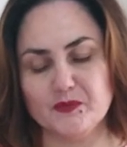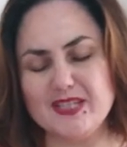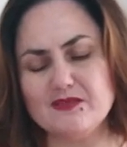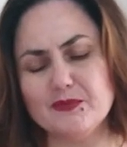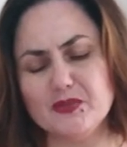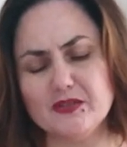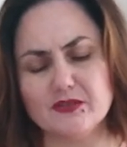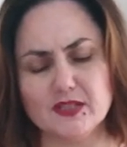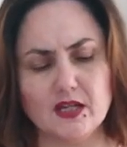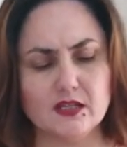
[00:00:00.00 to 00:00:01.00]
Здесь вам не
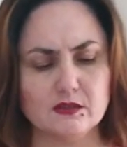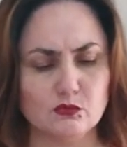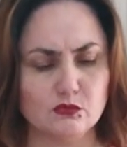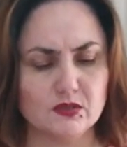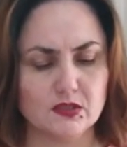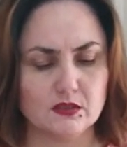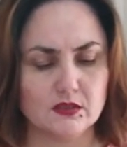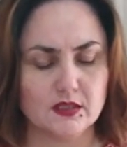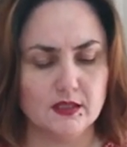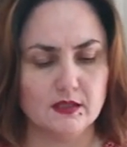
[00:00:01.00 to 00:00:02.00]
хватает
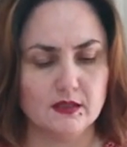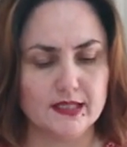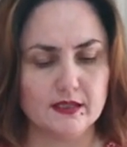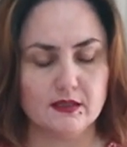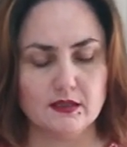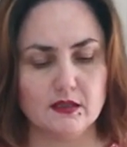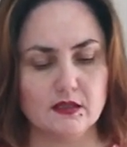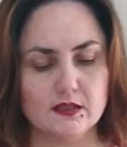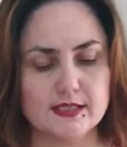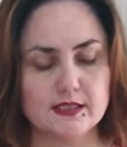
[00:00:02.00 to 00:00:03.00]
отдыха, а,
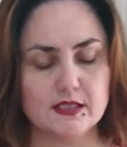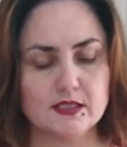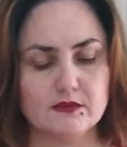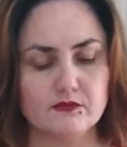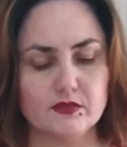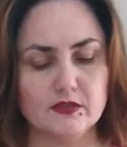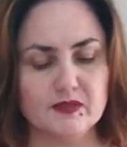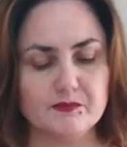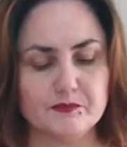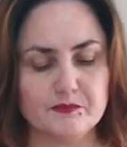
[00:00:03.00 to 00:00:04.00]
а здесь
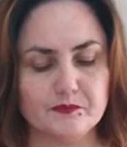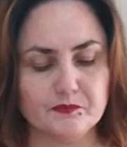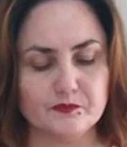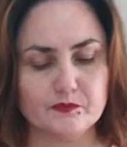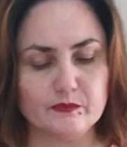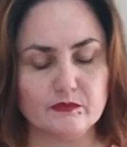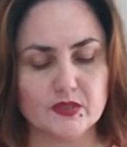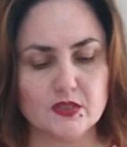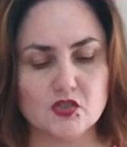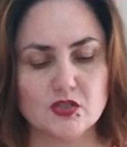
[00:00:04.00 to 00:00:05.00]
вы
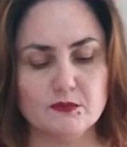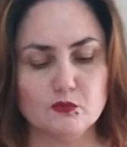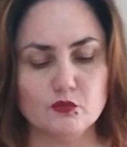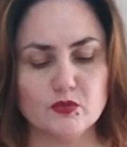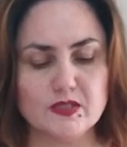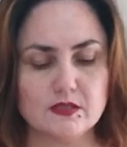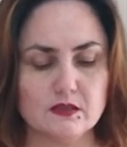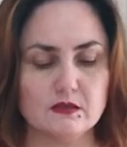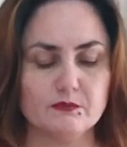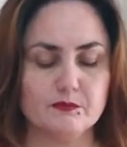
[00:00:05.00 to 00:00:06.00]
должны
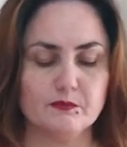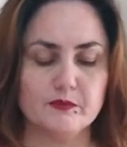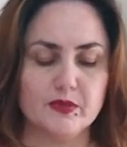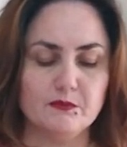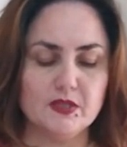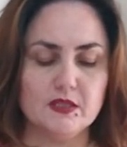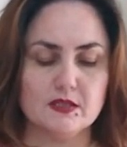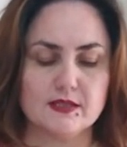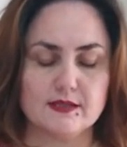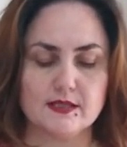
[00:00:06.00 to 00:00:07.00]
будете
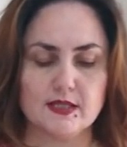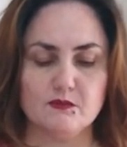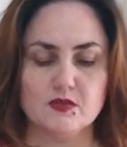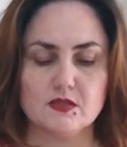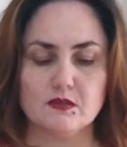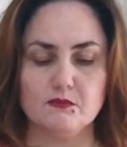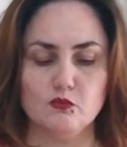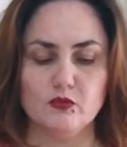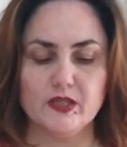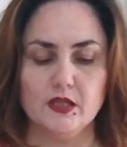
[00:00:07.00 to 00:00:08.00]
примириться сами с
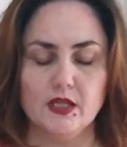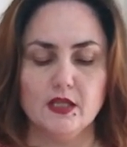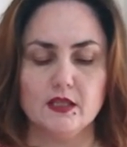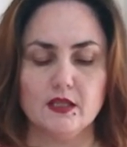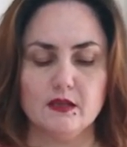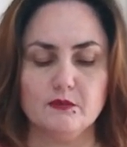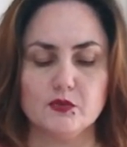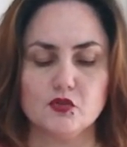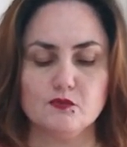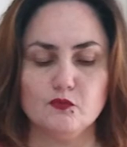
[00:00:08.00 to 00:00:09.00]
собой. Да,
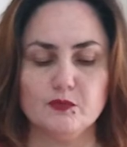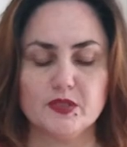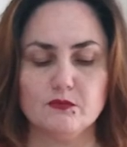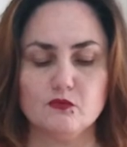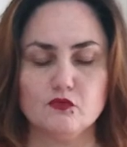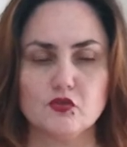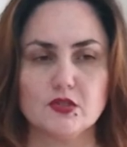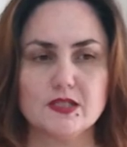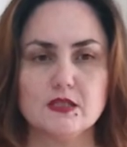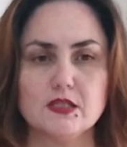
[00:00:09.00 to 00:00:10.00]
почему? Потому
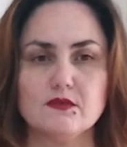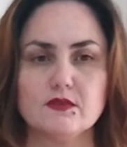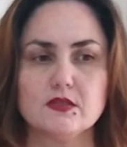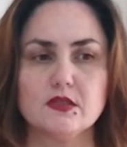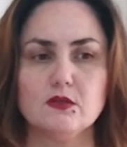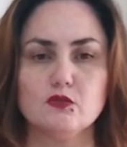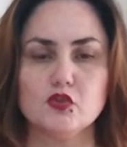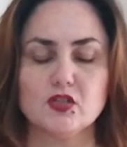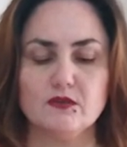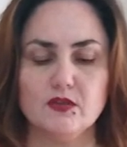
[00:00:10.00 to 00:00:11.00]
что здесь вас делают
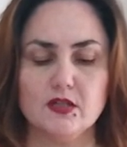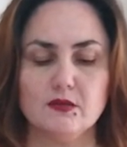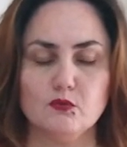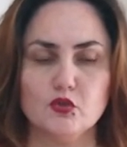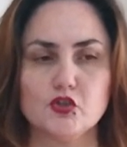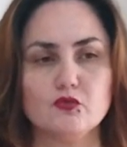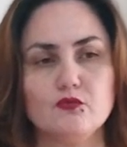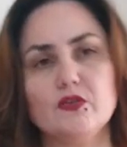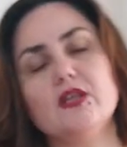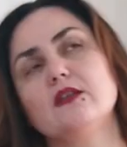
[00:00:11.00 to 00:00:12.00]
человека больше
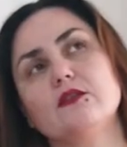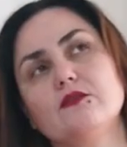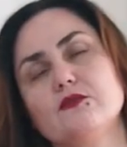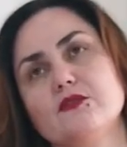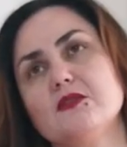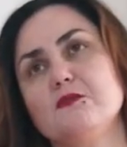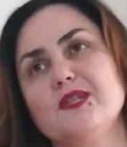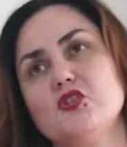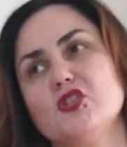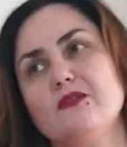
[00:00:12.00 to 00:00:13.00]
уверенного в
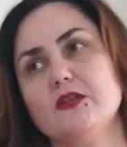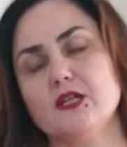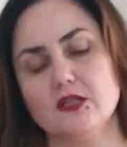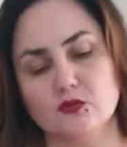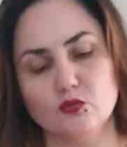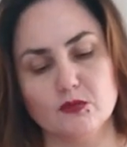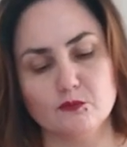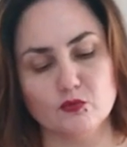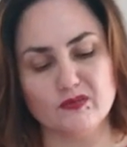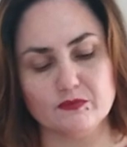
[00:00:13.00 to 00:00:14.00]
себе, человека, который
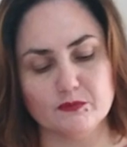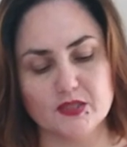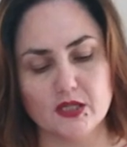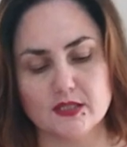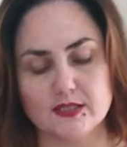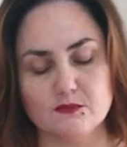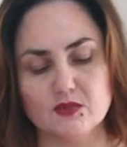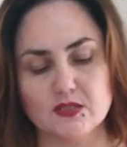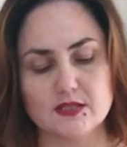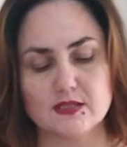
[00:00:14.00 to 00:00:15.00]
будет выбирать
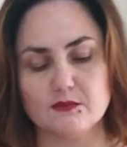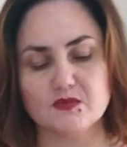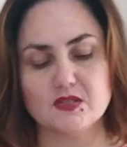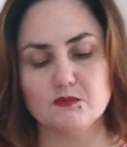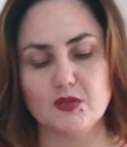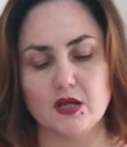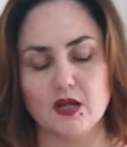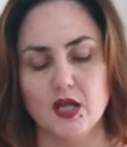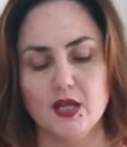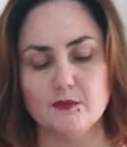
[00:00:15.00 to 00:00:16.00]
именно сам себя.
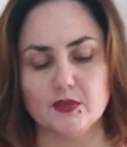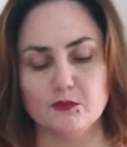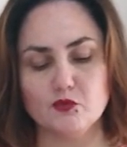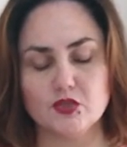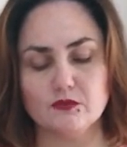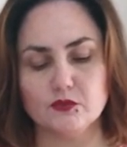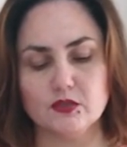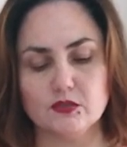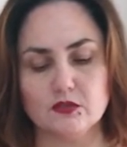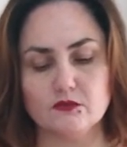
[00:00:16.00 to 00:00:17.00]
Потому что вот
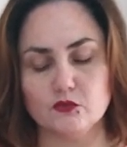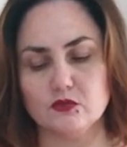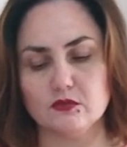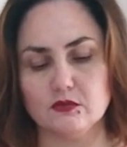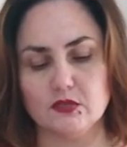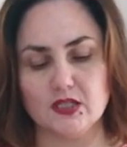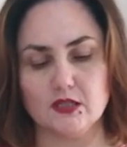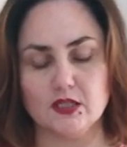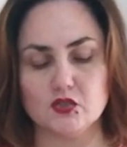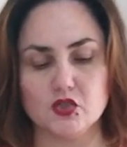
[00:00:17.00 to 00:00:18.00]
этот вот э,
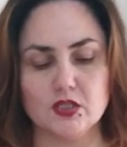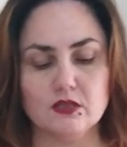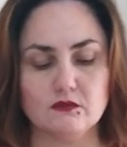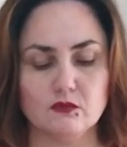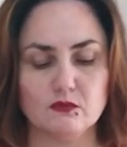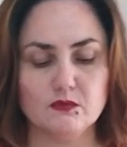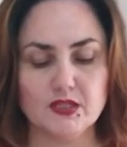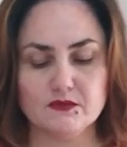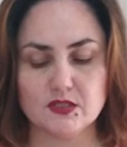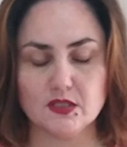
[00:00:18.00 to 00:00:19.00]
аркан жертвы, он у
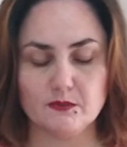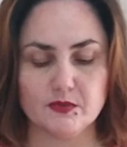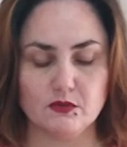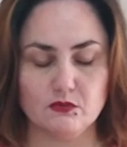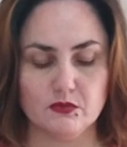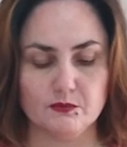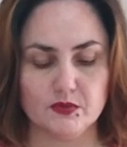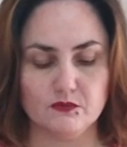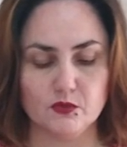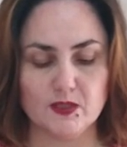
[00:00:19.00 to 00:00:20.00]
меня всегда проходит по
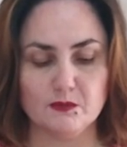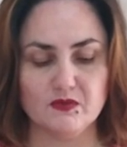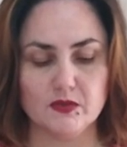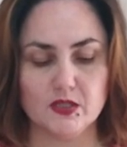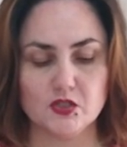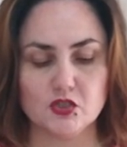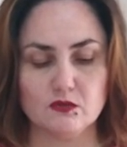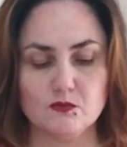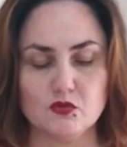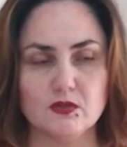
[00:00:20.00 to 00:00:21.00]
двойкам, говорящий о
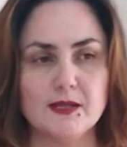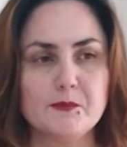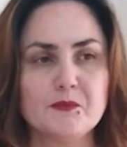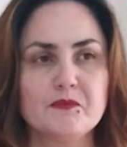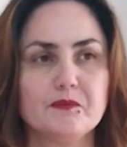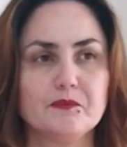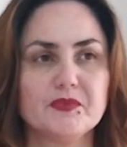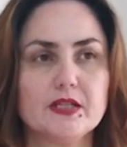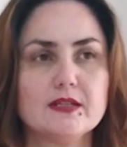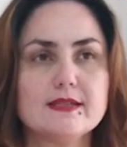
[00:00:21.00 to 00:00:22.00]
том, что
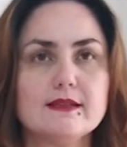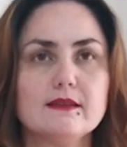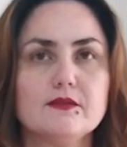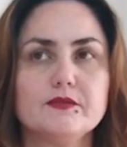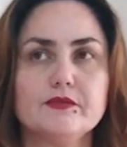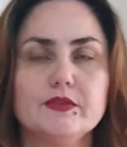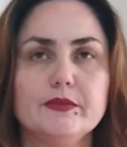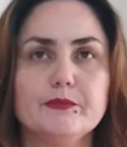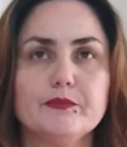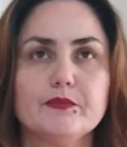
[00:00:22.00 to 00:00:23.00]
где-то
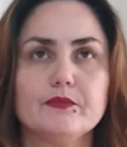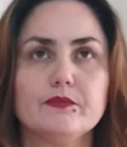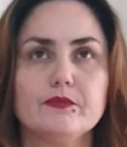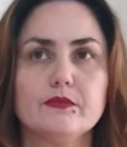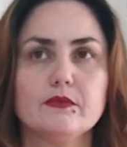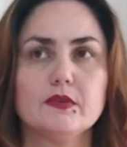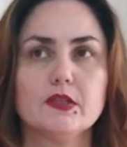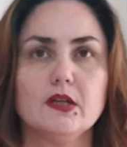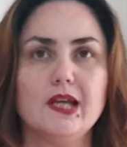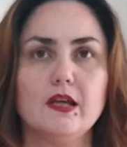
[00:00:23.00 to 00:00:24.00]
вы
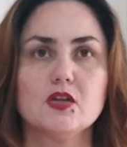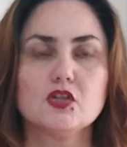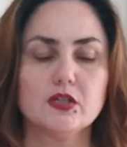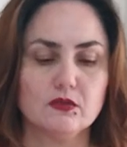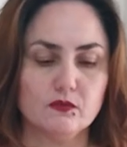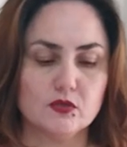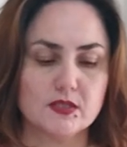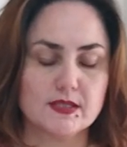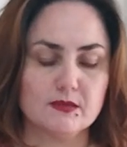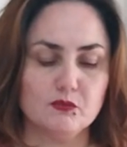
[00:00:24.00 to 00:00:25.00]
жертвуете
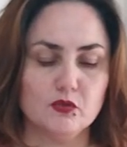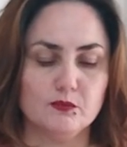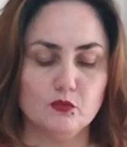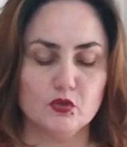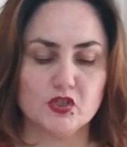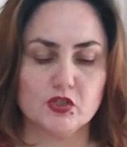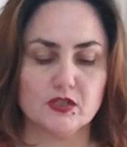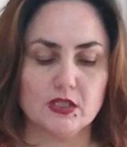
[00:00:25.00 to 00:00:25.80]
собой больше.